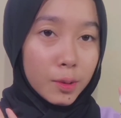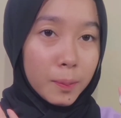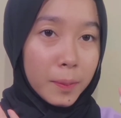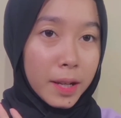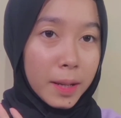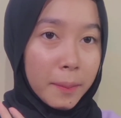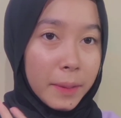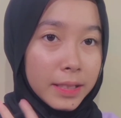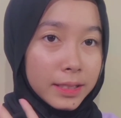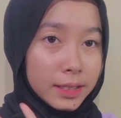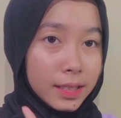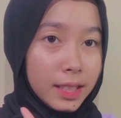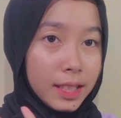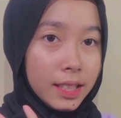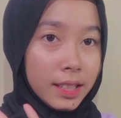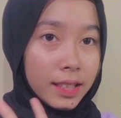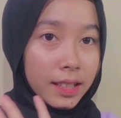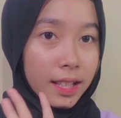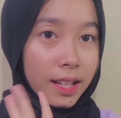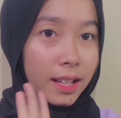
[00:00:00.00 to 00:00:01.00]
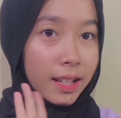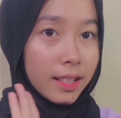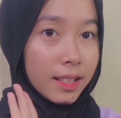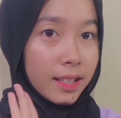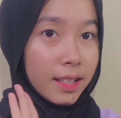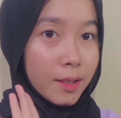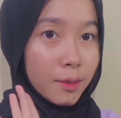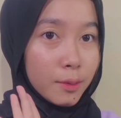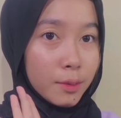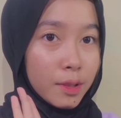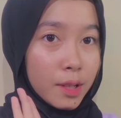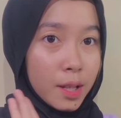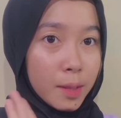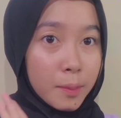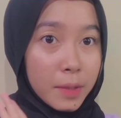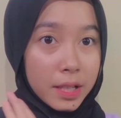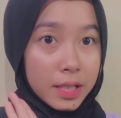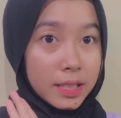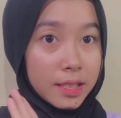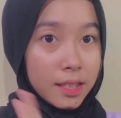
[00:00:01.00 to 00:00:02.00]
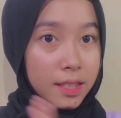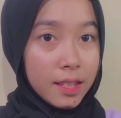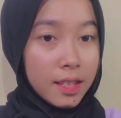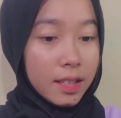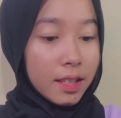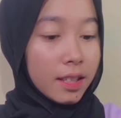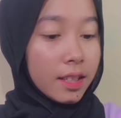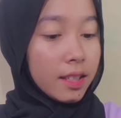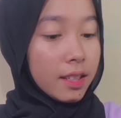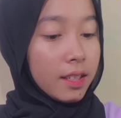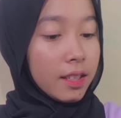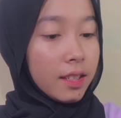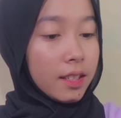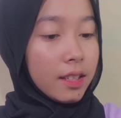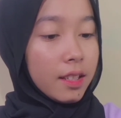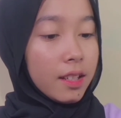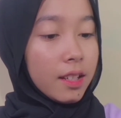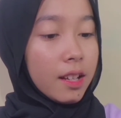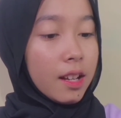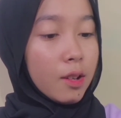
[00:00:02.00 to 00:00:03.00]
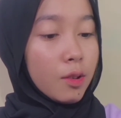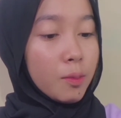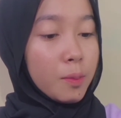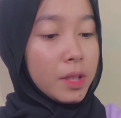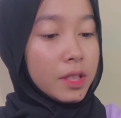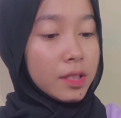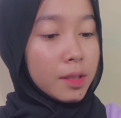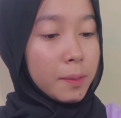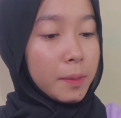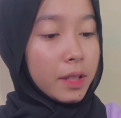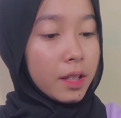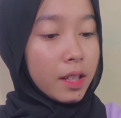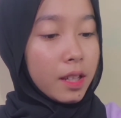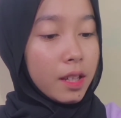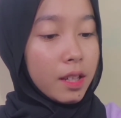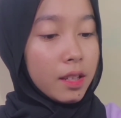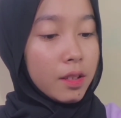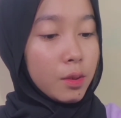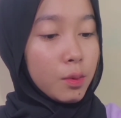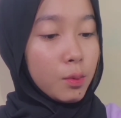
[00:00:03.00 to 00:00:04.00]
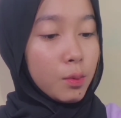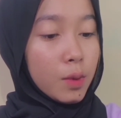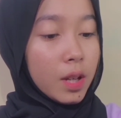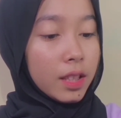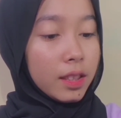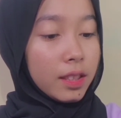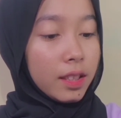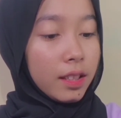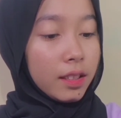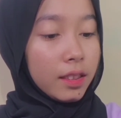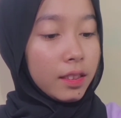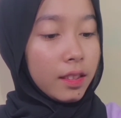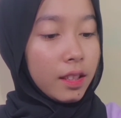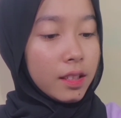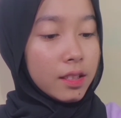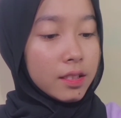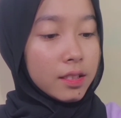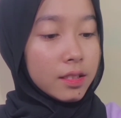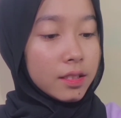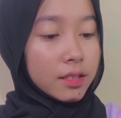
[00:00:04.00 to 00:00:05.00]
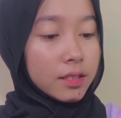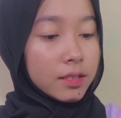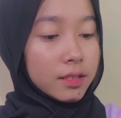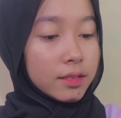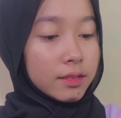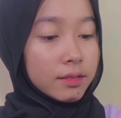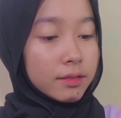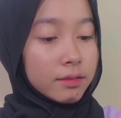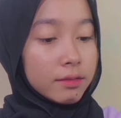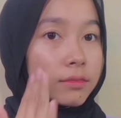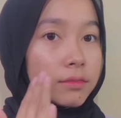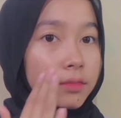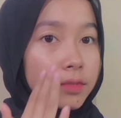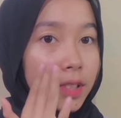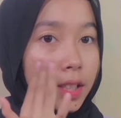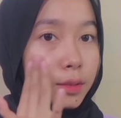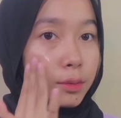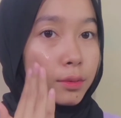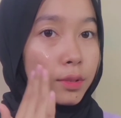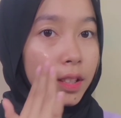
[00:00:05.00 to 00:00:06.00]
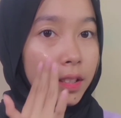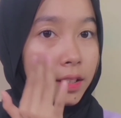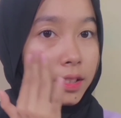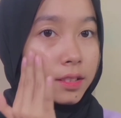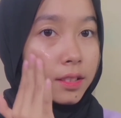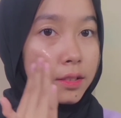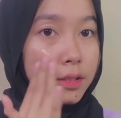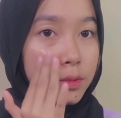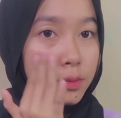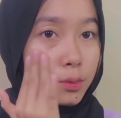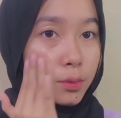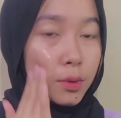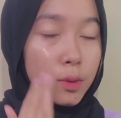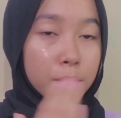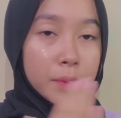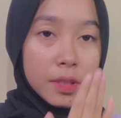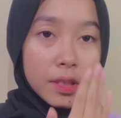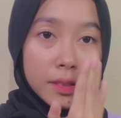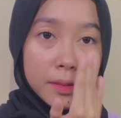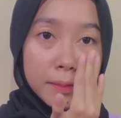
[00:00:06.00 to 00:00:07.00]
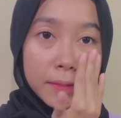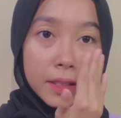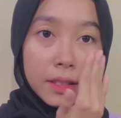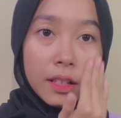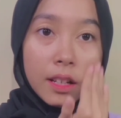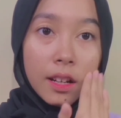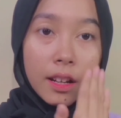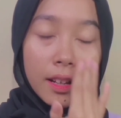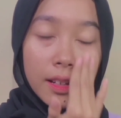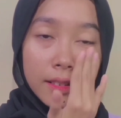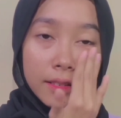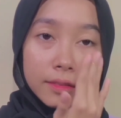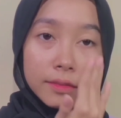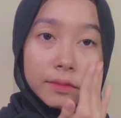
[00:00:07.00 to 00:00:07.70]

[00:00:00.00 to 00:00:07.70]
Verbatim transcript: lupa pastiin tangannya udah bersih aku biasa pakai dua tetes satu tetes aja cukup sih sebenarnya